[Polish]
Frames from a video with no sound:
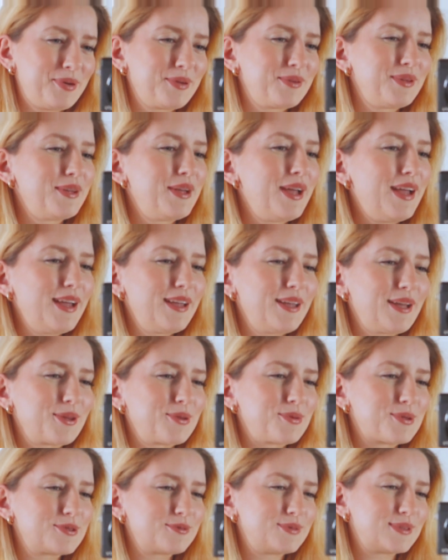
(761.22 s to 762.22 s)
bo
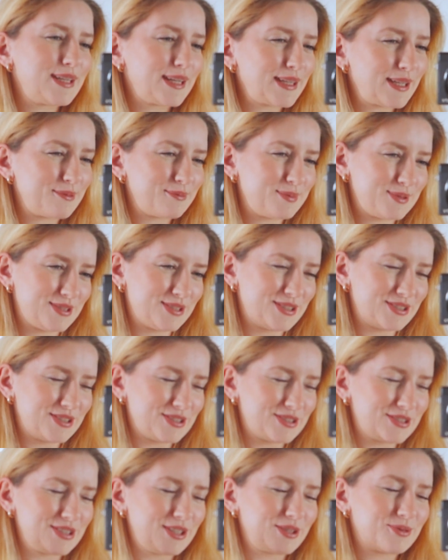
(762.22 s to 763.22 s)
jadłyśmy takie pyszne
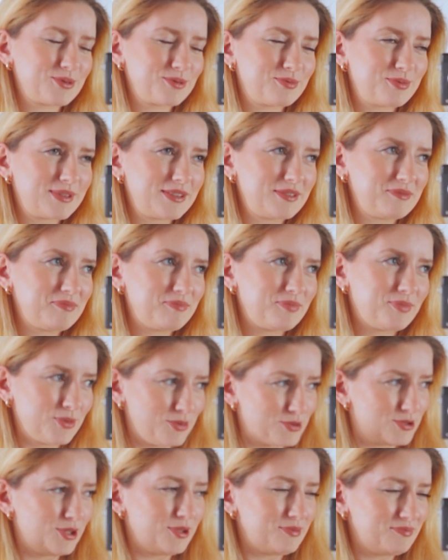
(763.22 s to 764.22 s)
rzeczy, jadłyśmy
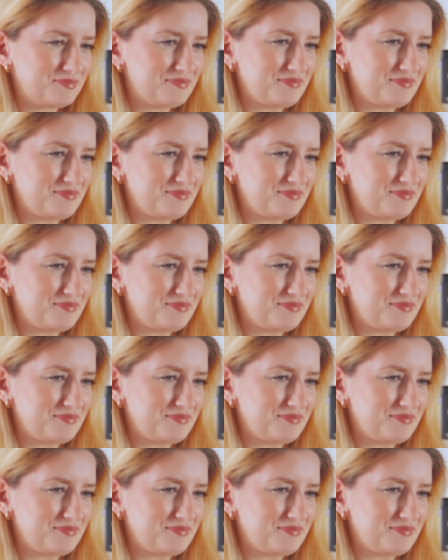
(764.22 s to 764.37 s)
dużo.